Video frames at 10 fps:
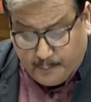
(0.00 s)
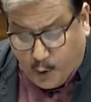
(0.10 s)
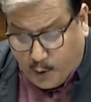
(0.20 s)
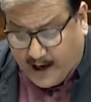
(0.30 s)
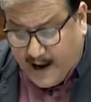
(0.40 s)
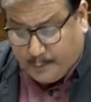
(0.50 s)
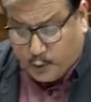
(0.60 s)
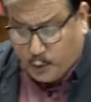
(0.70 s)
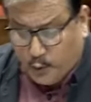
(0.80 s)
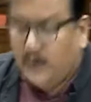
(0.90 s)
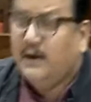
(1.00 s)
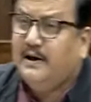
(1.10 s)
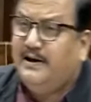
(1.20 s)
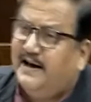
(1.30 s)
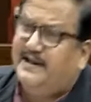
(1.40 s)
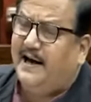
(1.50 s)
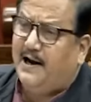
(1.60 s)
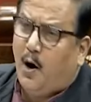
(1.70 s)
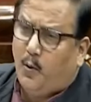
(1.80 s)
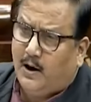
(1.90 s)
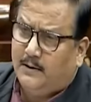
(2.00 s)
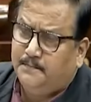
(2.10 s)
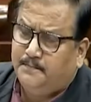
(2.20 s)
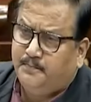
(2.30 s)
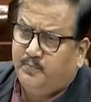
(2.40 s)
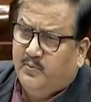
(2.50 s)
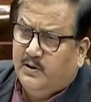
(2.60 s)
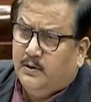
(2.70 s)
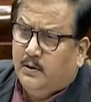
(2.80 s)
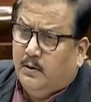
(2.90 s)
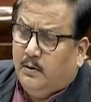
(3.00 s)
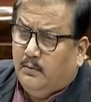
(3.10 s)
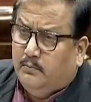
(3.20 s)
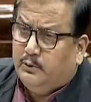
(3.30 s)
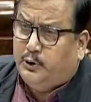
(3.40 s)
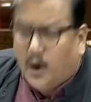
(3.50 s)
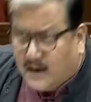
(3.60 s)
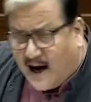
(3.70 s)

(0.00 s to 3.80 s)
प्रोग्राम को यह देखना होगा जो